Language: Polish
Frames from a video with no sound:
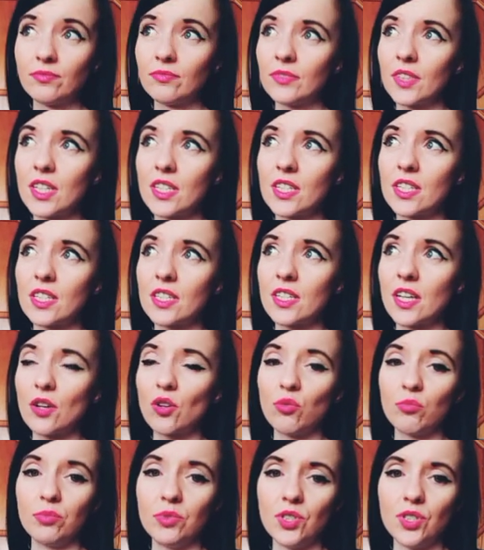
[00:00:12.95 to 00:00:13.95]
jest
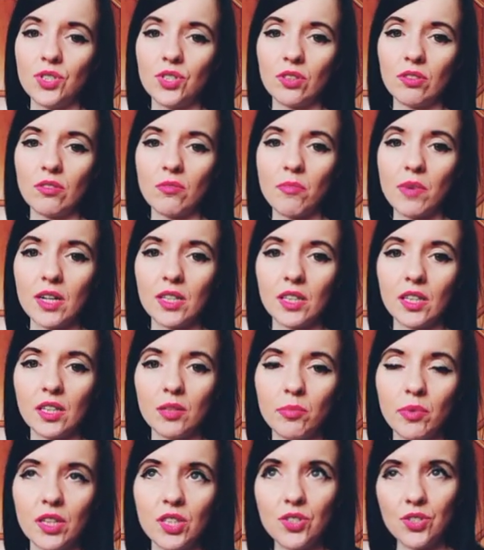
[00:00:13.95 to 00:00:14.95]
zarąbiście, normalnie
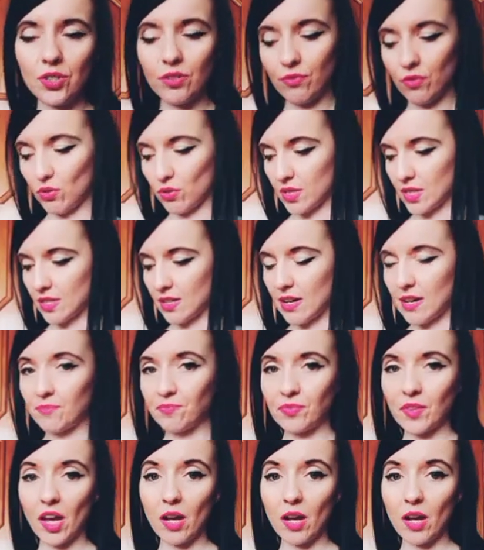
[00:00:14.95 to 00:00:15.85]
chyba idzie wiosna,